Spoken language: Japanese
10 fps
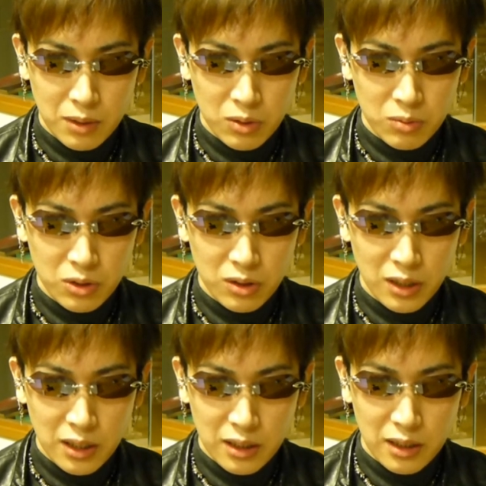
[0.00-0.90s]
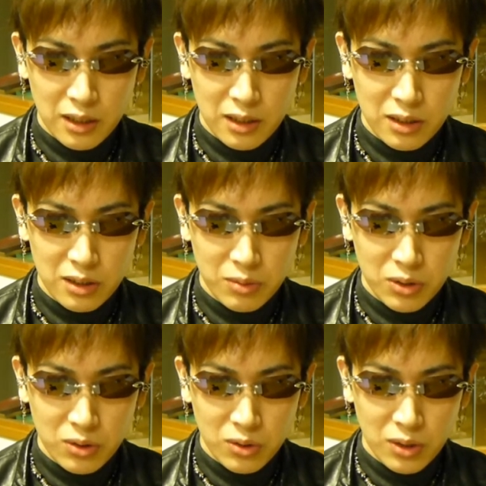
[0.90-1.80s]
まあ、本物より、えー、偽
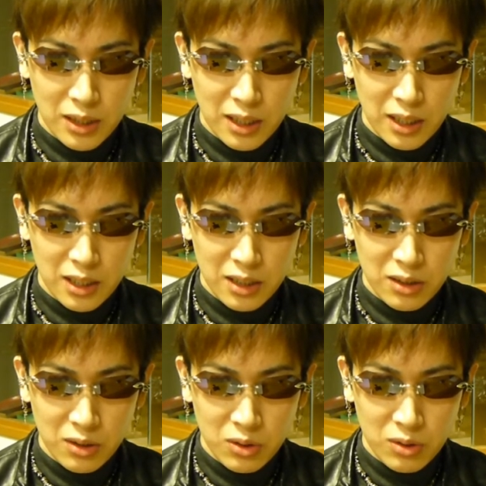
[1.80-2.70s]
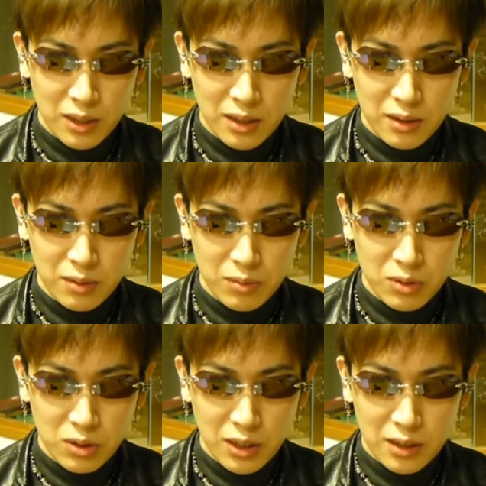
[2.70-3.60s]
物の方が高いなんていうことは、
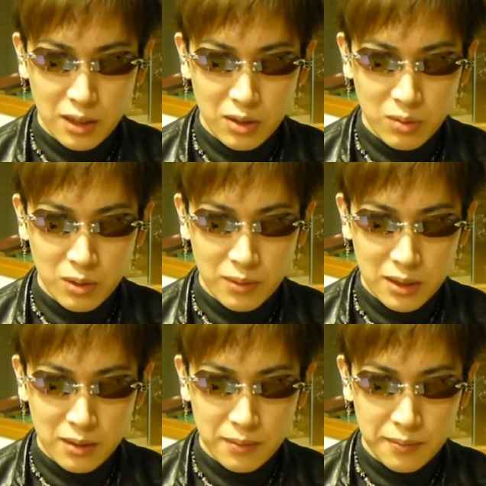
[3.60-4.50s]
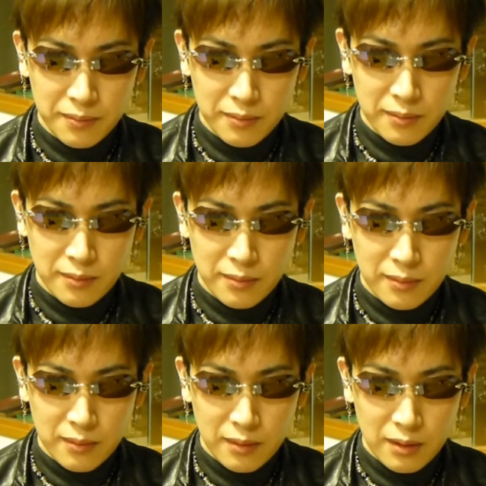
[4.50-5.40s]
まあ、おそらくないと思います、
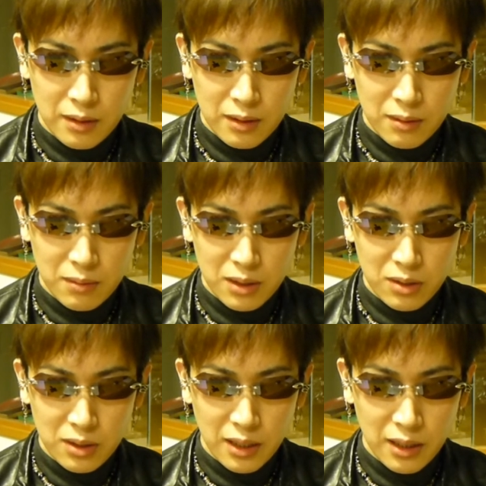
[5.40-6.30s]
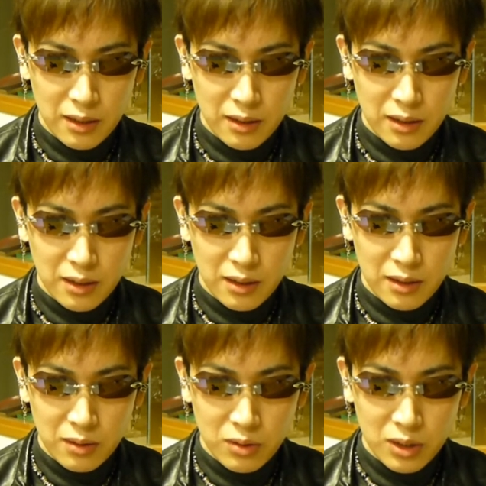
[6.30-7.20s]
まあ、そして、
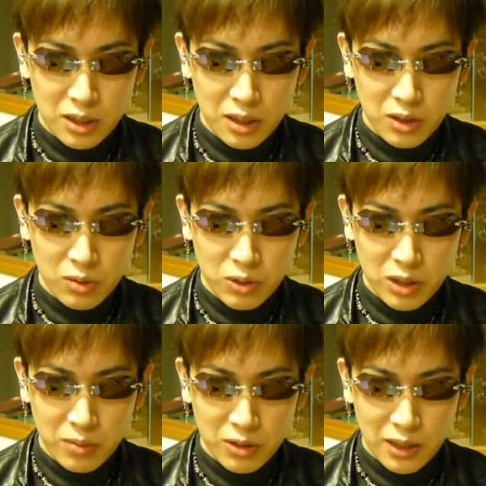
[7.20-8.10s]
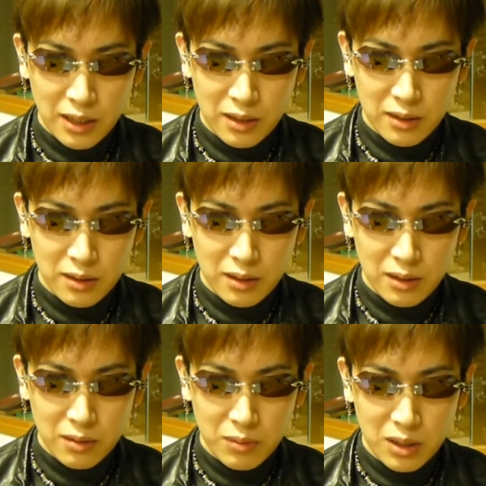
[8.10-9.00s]
えー、同じ機能を持ったものが、
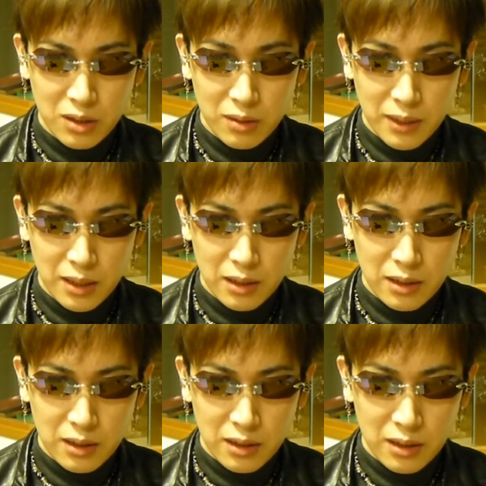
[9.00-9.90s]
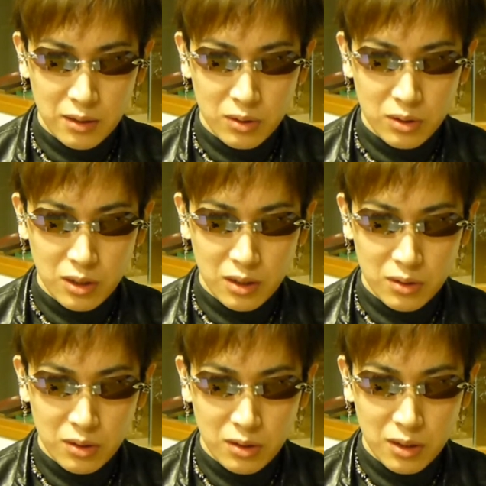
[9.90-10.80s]
まあ、例えば、えー、オークリー
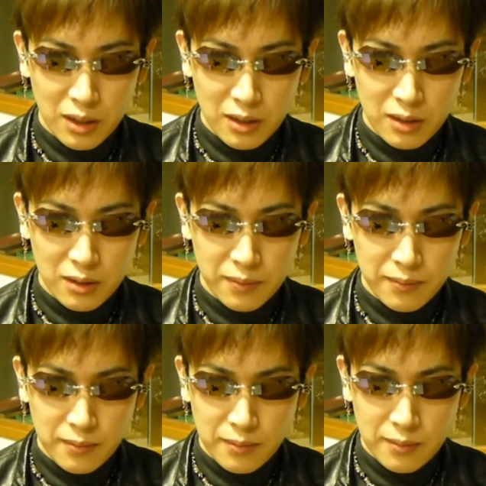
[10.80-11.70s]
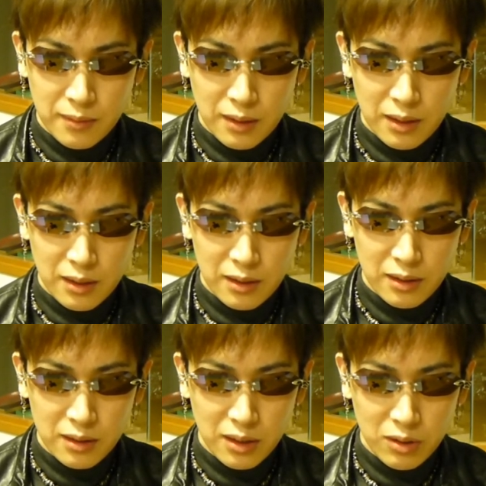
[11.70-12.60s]
のクロスリンク、
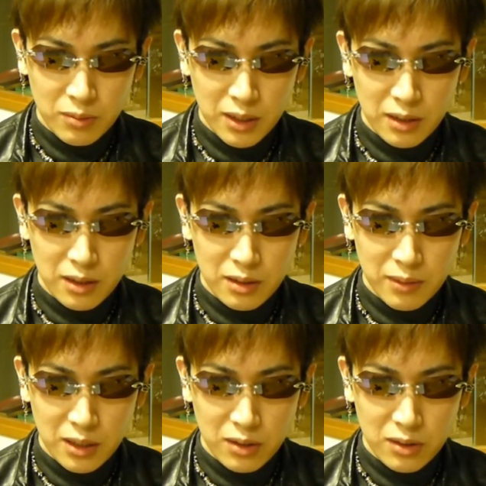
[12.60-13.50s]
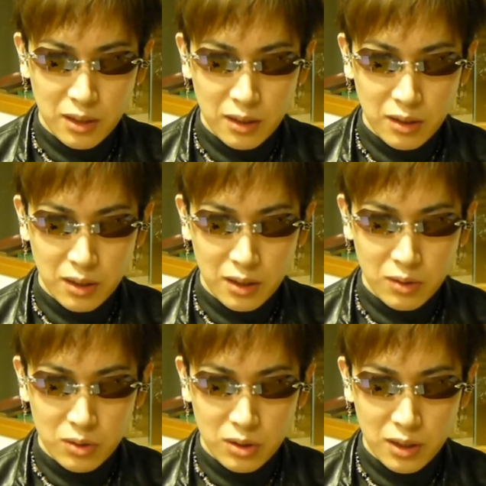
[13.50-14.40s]
えー、税込み1万
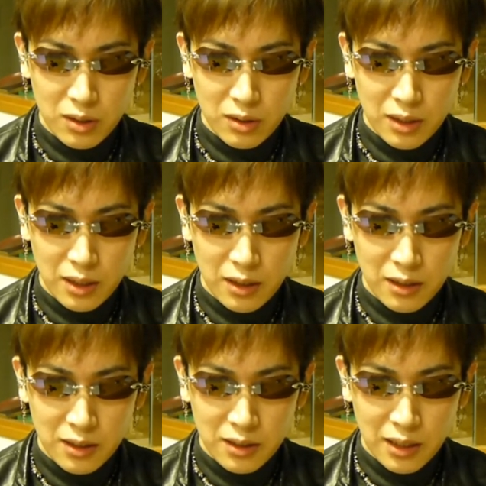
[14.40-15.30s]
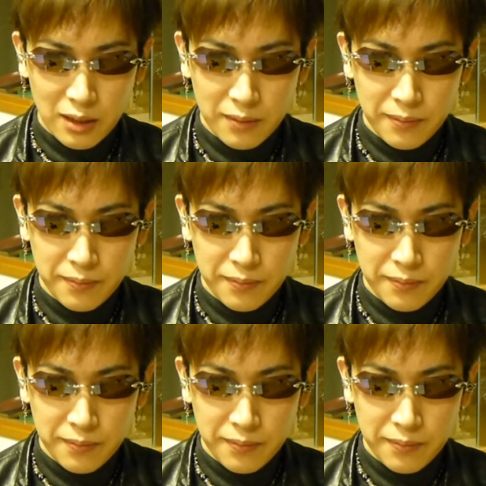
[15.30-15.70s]
9950円という価格ですが、